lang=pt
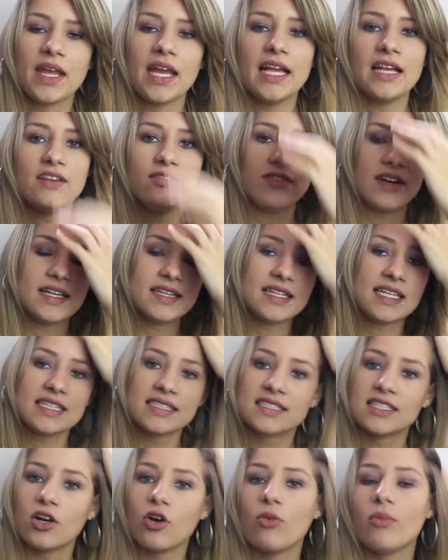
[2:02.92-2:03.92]
ele vai
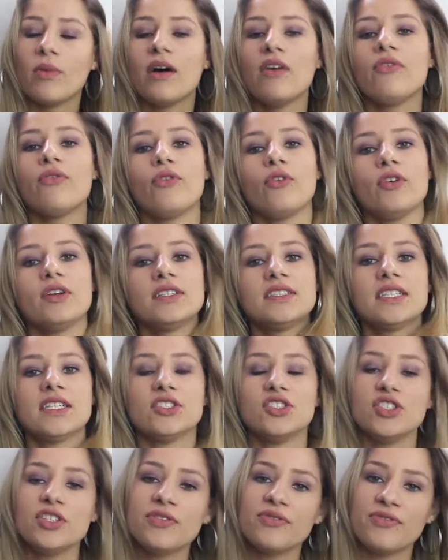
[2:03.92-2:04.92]
trazer uma força
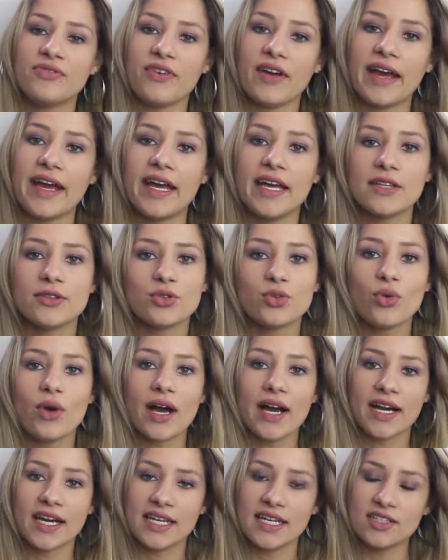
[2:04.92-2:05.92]
de fé, do
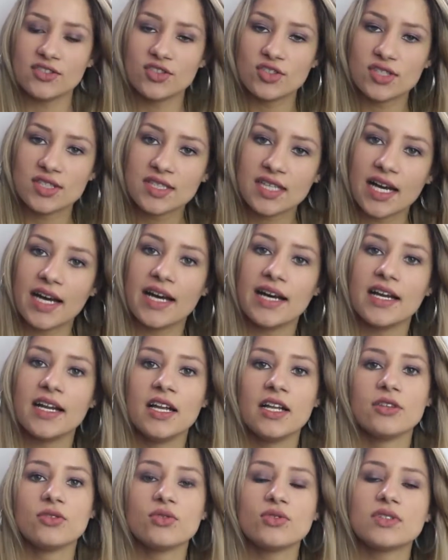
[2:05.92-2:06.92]
acreditar,
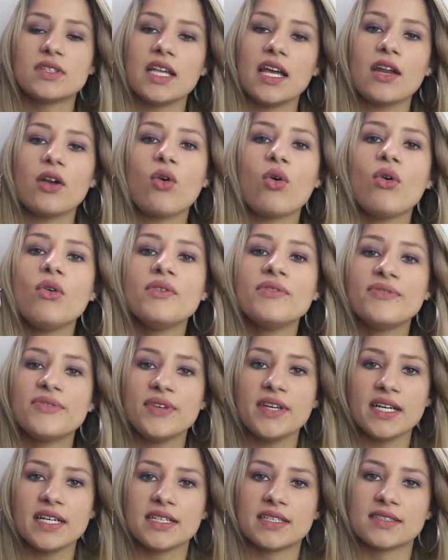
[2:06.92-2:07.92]
do ter
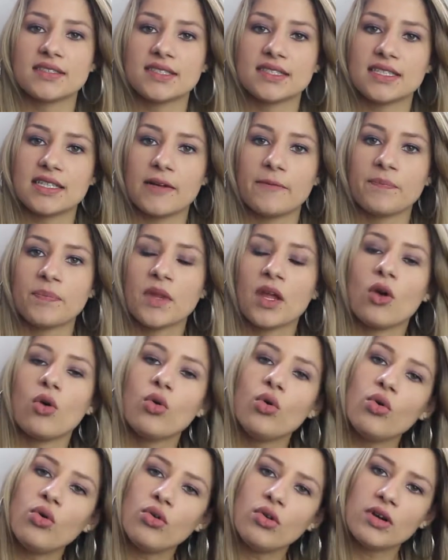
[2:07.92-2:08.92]
confiança.
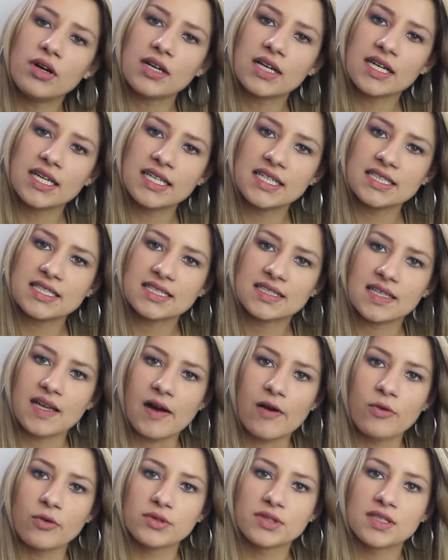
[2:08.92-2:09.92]
O
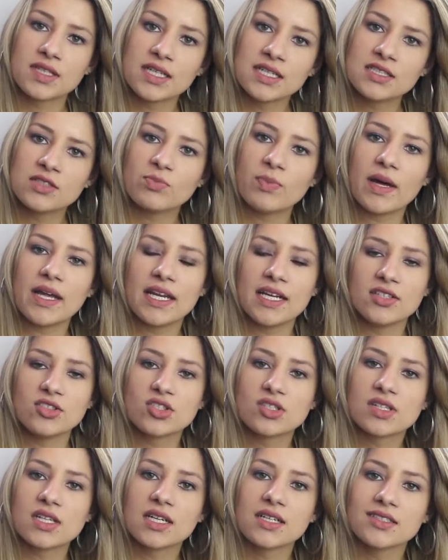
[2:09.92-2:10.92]
cristal
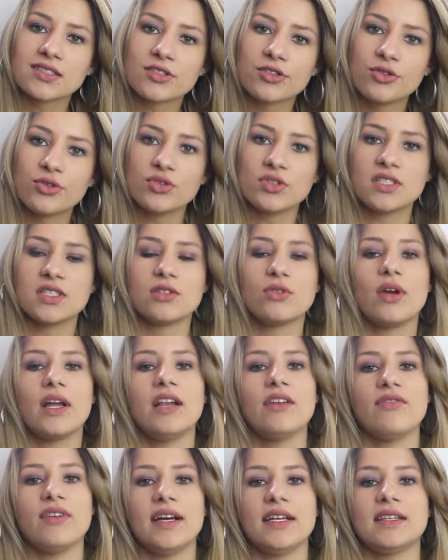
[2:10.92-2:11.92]
transparente, translúcido,
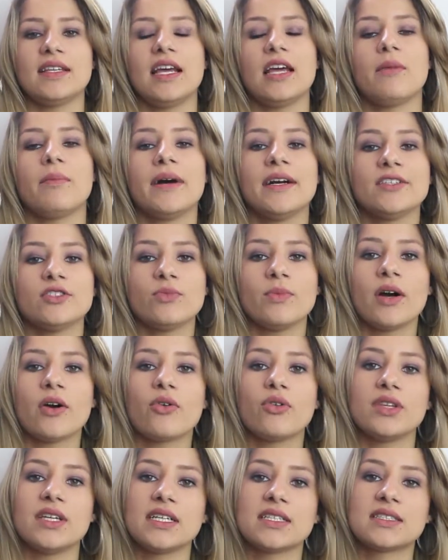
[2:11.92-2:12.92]
ele vai ter mais uma
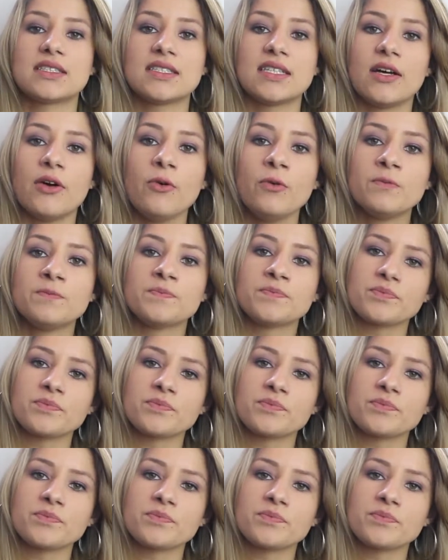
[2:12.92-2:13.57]
conexão